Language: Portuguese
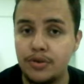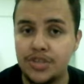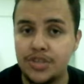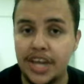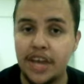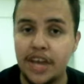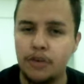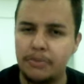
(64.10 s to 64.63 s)
do
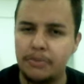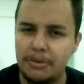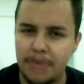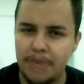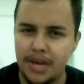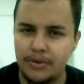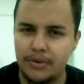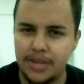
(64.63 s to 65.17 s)
Jack, o
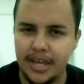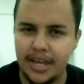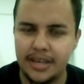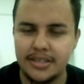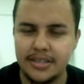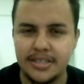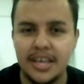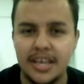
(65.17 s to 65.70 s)
primeiro
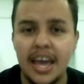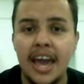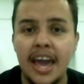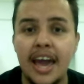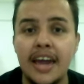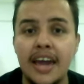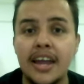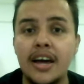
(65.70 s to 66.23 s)
deles,
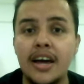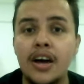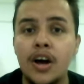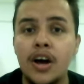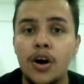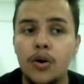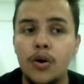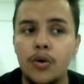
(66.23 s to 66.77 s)
era
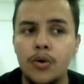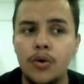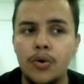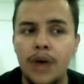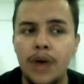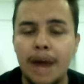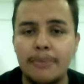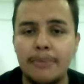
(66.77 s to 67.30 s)

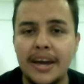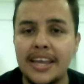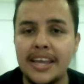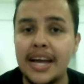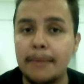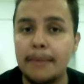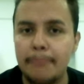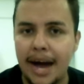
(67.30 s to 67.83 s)
o
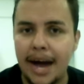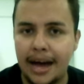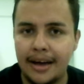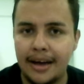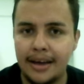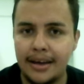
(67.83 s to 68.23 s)
Rapariga Má,